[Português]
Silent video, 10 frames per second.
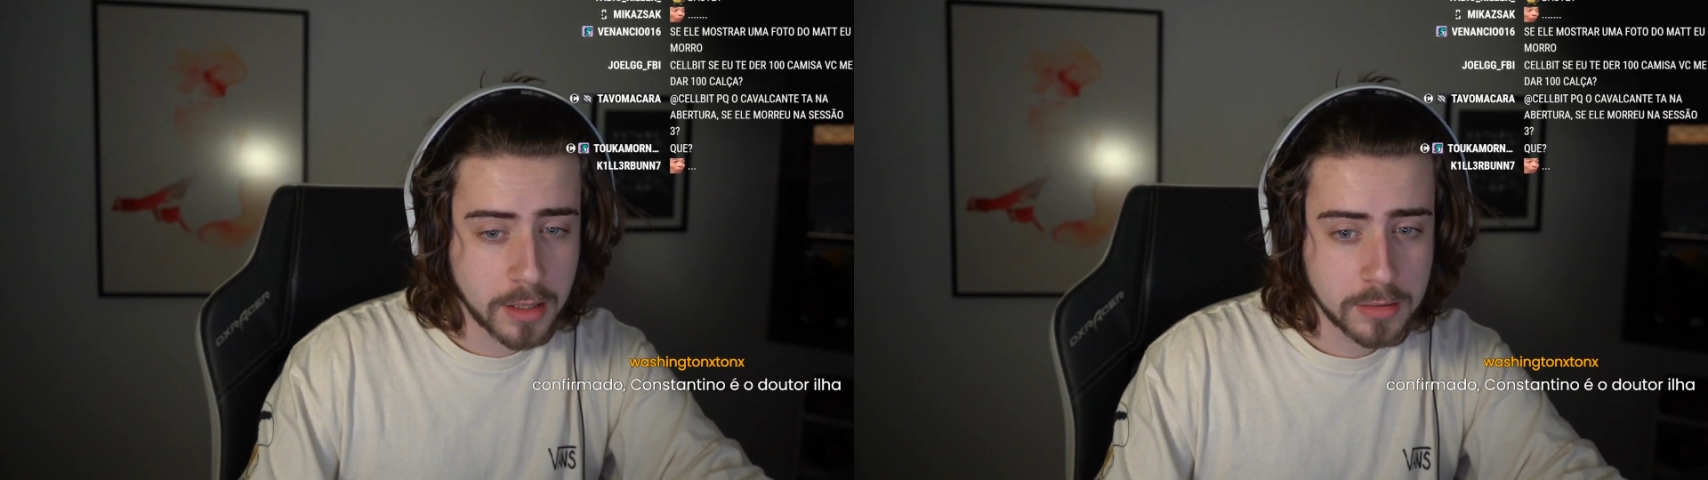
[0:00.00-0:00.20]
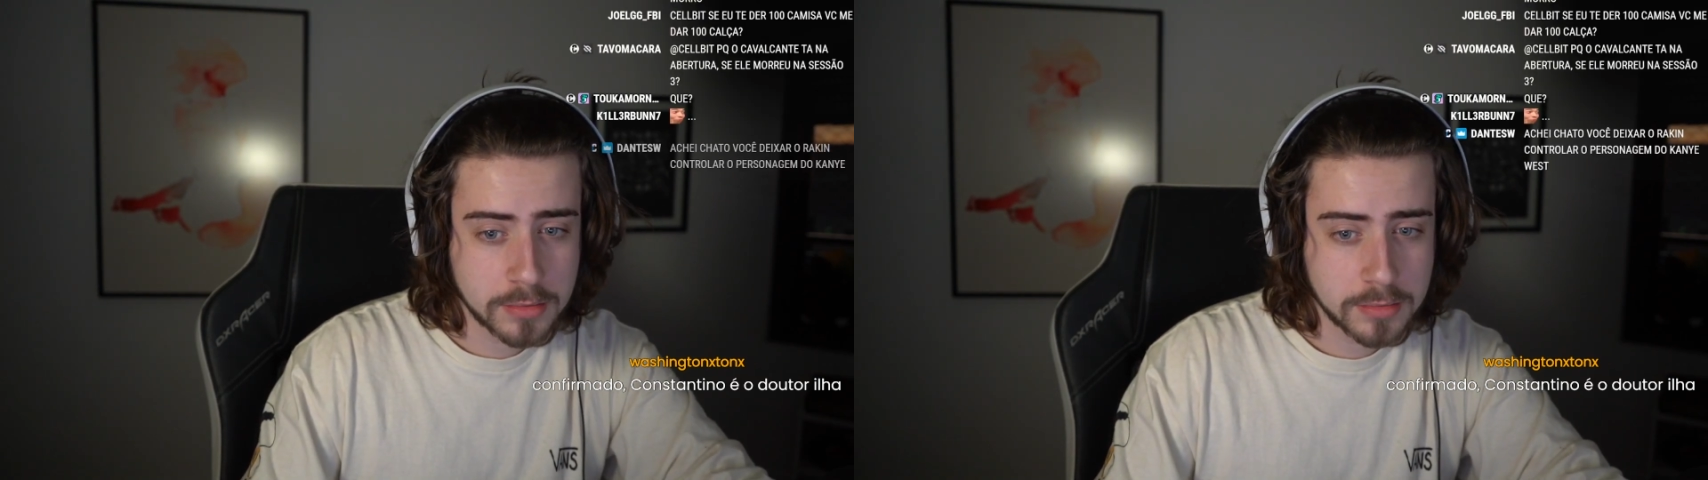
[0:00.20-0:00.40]

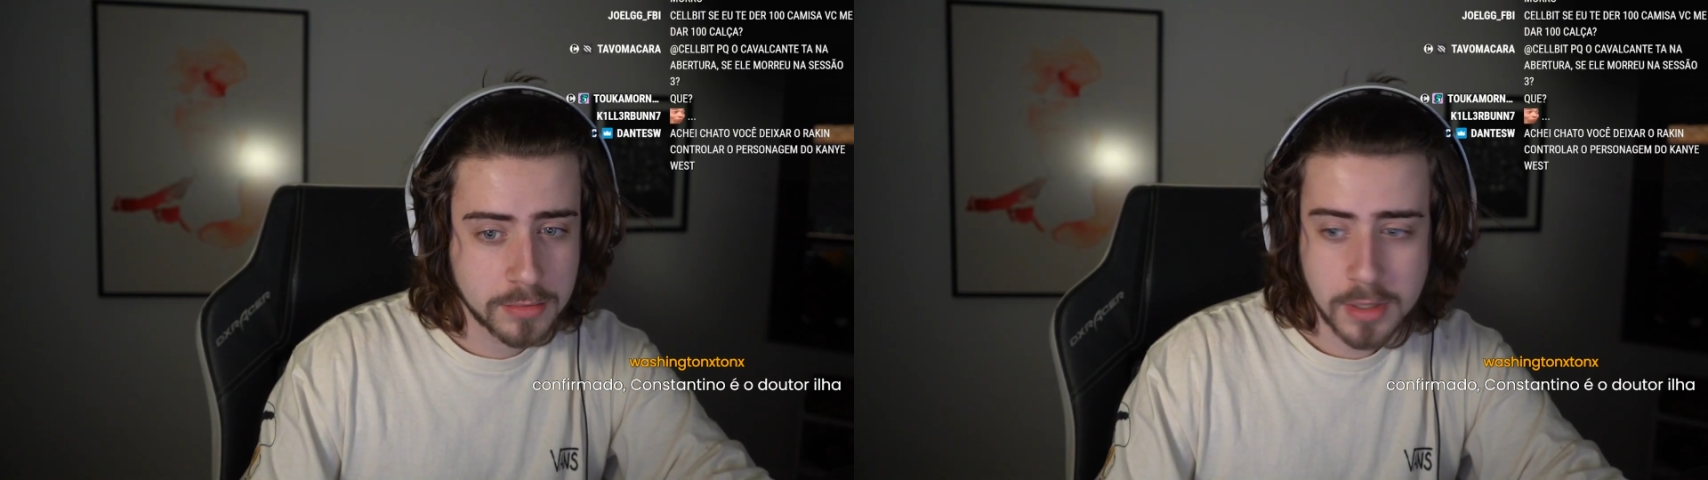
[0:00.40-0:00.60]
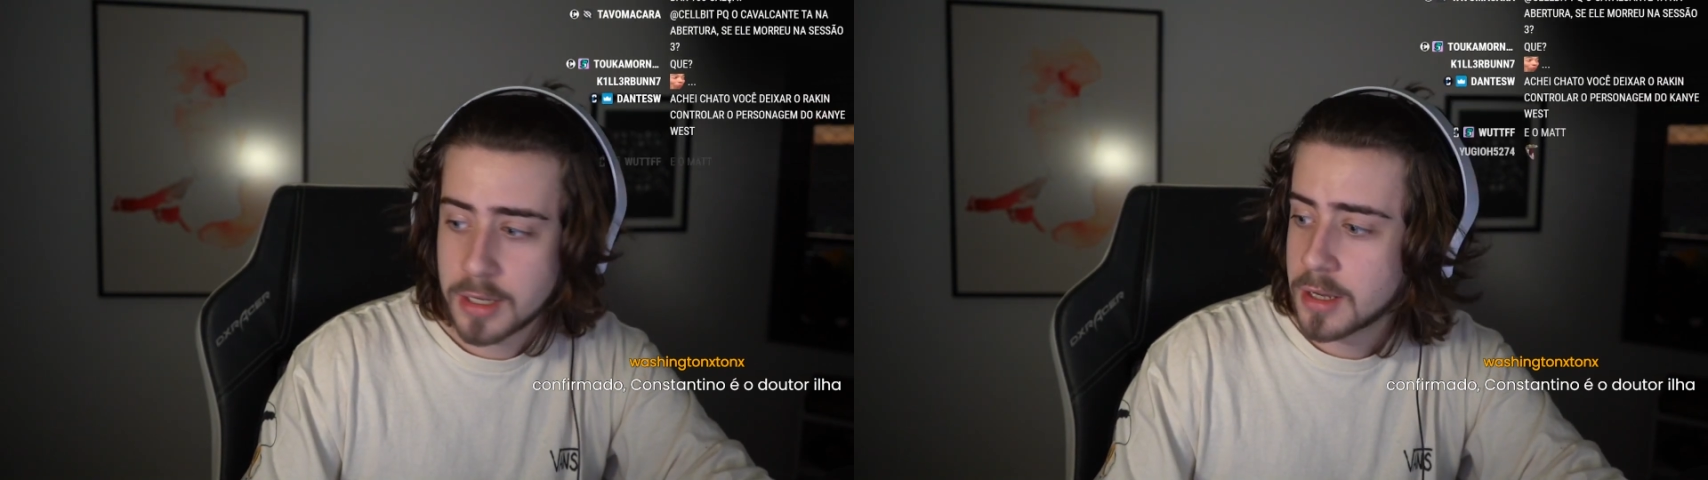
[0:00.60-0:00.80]
Doutor
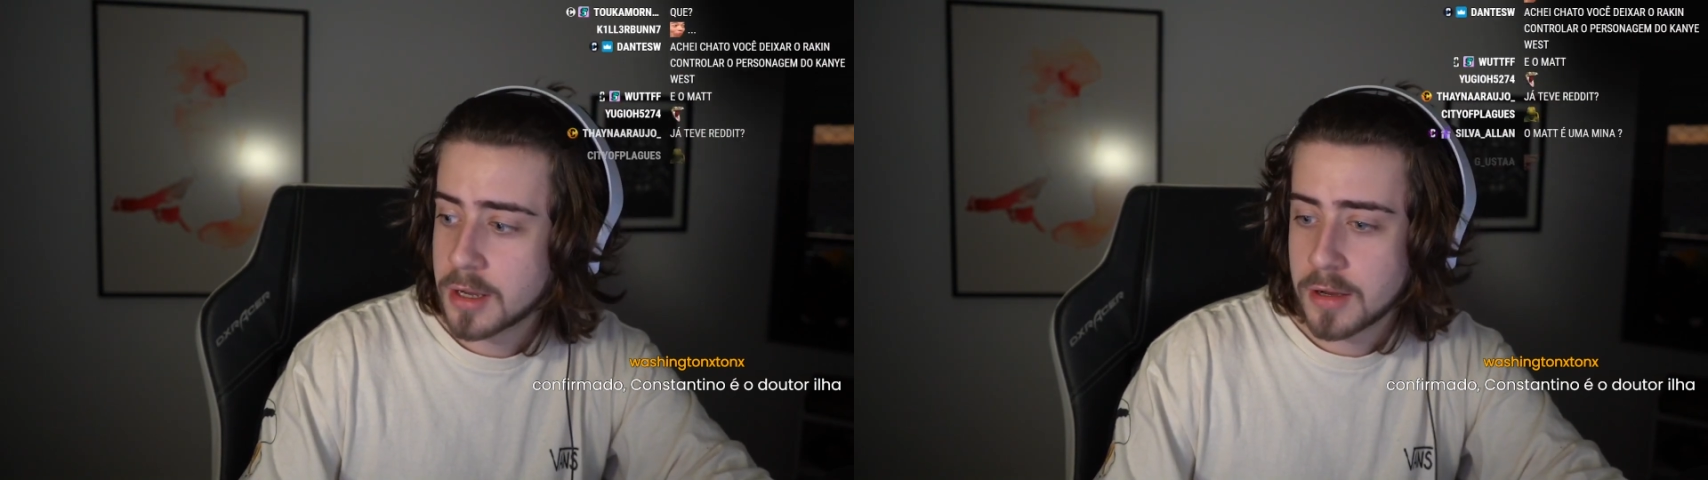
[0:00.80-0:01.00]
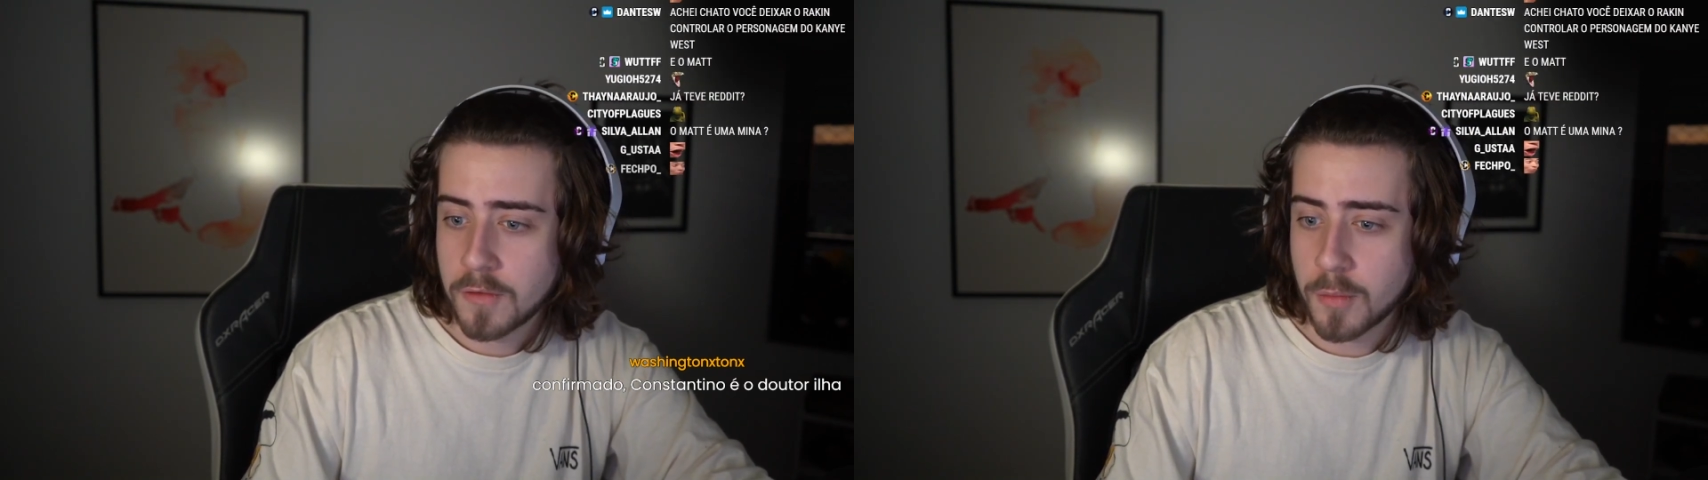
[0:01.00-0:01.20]
Ilha.
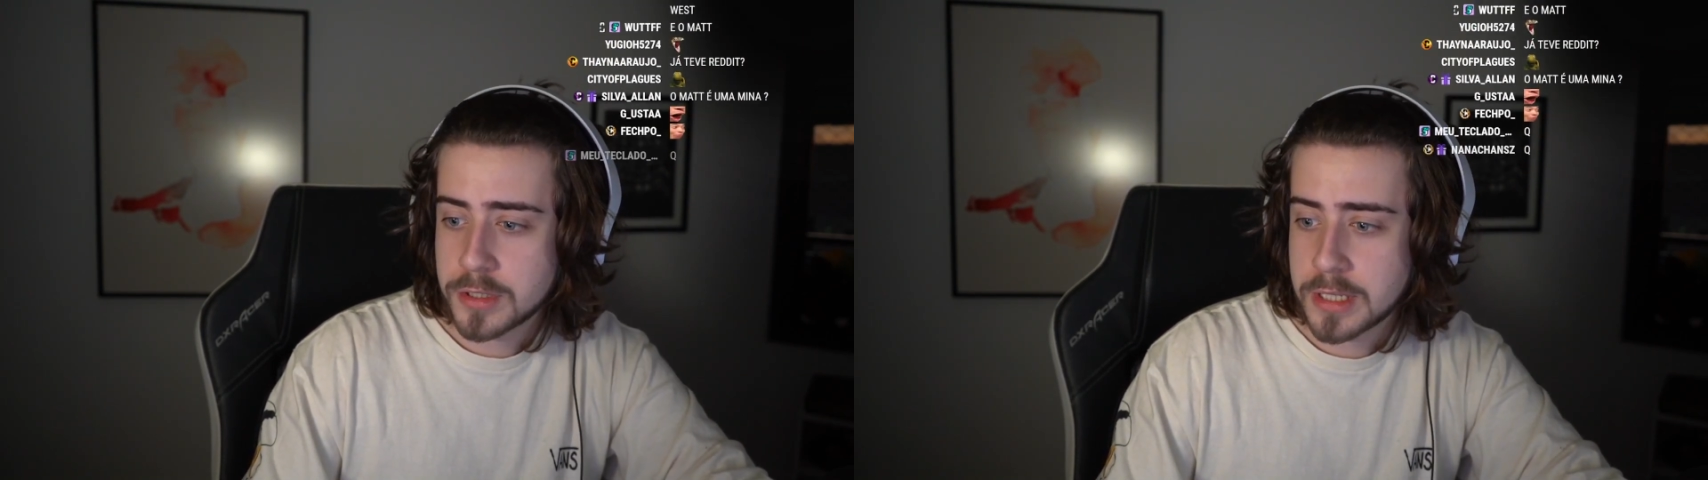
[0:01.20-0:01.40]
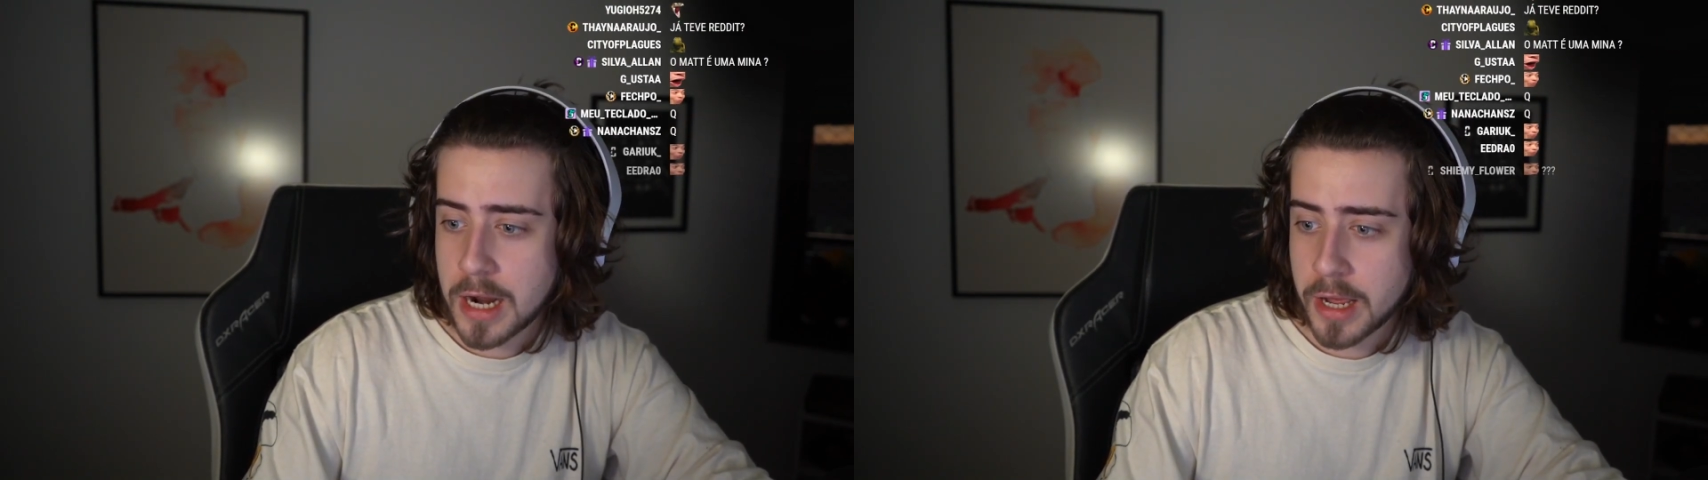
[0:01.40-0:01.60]
Vou
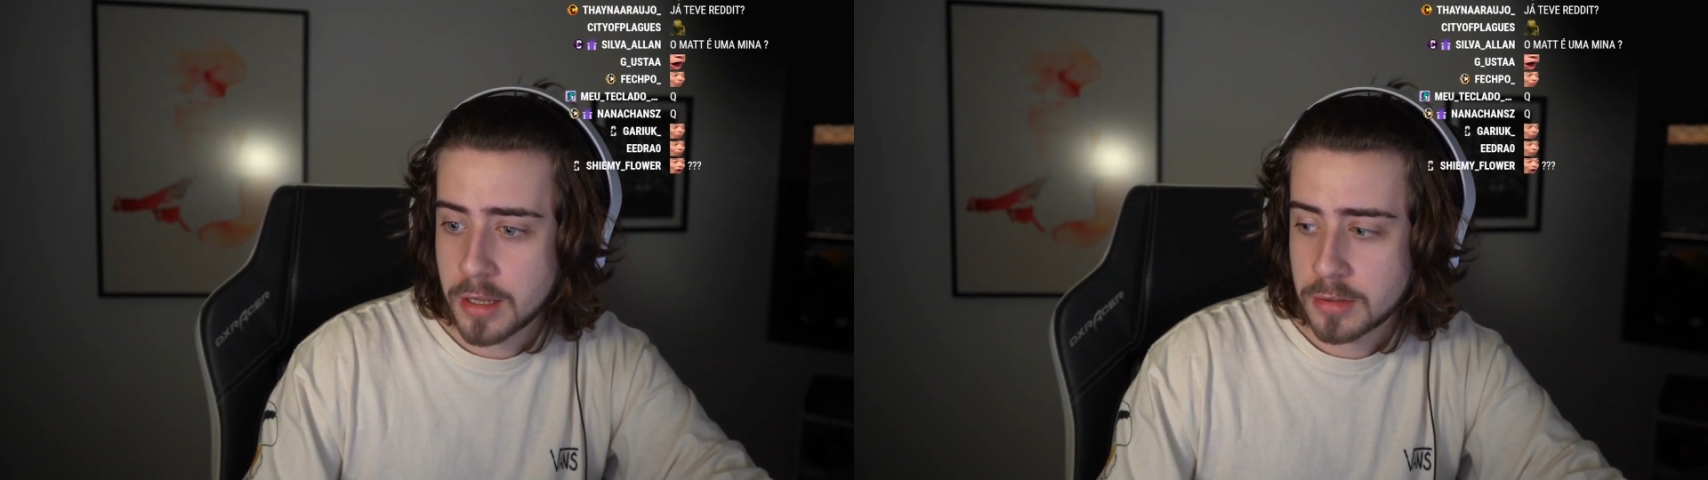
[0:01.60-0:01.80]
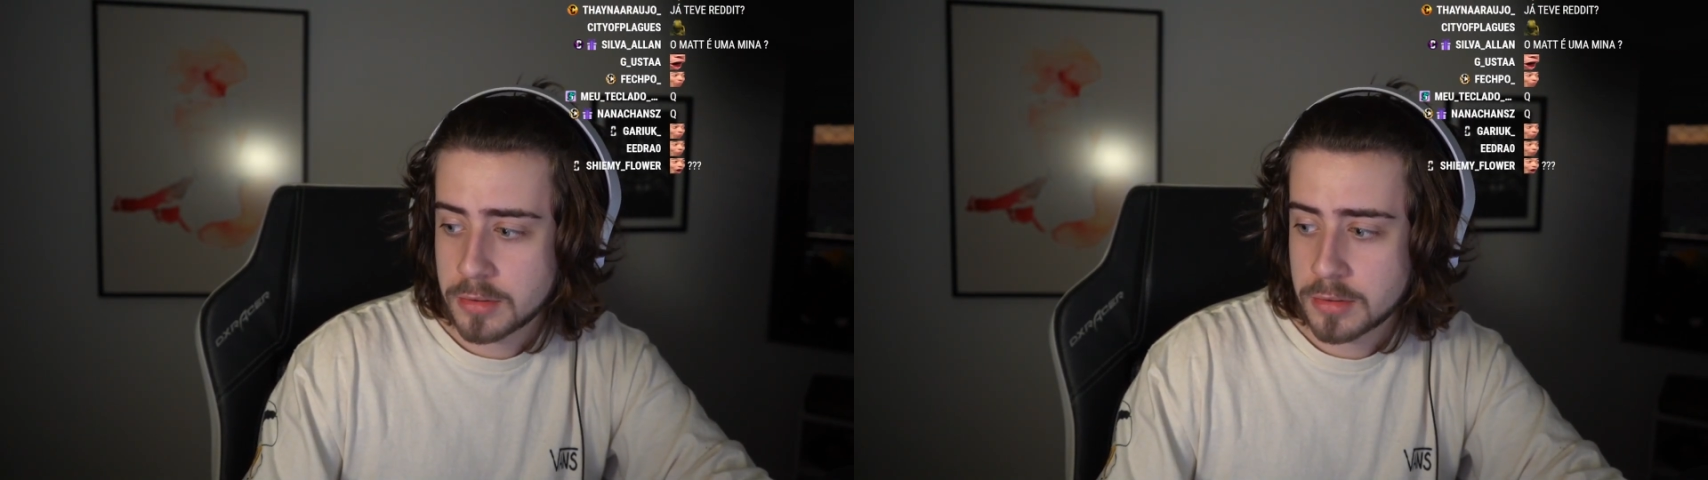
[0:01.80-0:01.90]
mostrar, hein?